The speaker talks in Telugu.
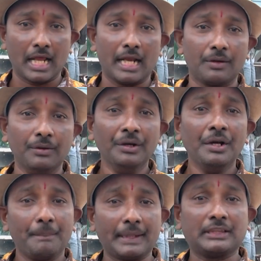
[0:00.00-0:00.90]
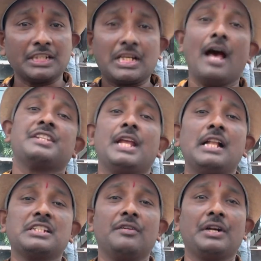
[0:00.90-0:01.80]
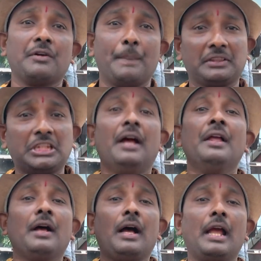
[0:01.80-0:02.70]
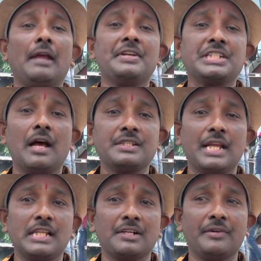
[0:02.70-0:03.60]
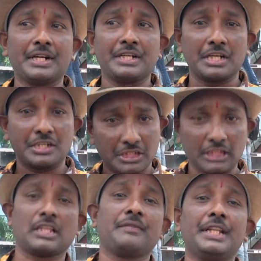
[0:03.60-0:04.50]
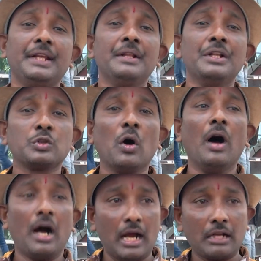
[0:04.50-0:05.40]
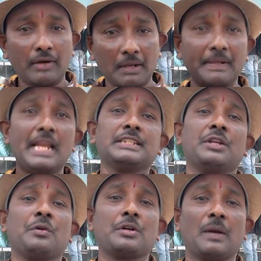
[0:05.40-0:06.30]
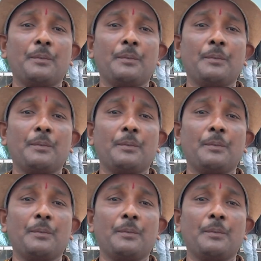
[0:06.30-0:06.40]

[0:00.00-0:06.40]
డైలాగు పెద్ద స్టార్ చేయాల్సిన పెద్ద హెవీ స్టార్ చేయాల్సిన చిత్రం ఇది సో అటువంటి ఫీలింగ్స్ అన్న కూడా